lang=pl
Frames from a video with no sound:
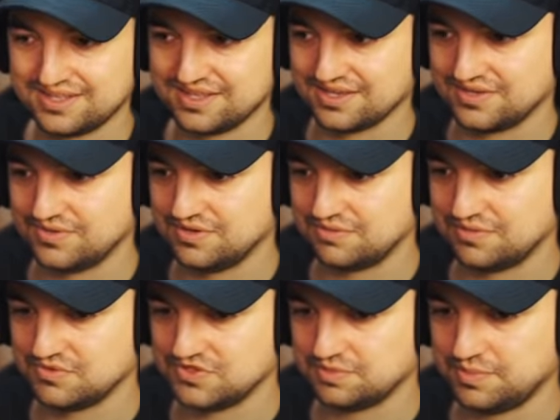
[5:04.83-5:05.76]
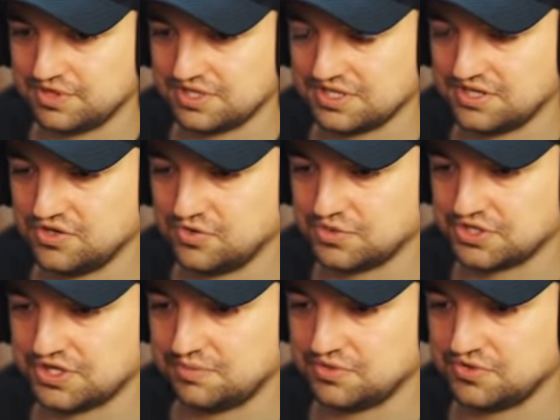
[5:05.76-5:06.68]
Tak, tutaj mamy spore takie
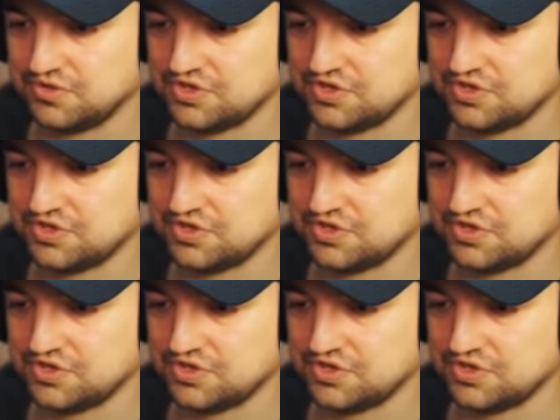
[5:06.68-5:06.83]
obszary. Ponoć